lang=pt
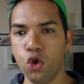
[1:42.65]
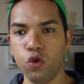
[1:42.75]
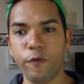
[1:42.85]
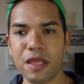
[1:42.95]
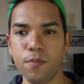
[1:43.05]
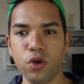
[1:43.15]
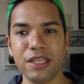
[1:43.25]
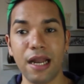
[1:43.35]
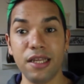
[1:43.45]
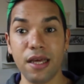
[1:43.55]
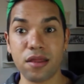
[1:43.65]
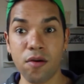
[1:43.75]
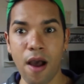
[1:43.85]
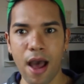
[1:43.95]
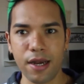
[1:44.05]
no Facebook da Lia
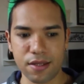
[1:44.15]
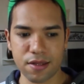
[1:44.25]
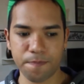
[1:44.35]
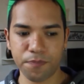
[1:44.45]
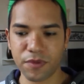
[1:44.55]
Soares.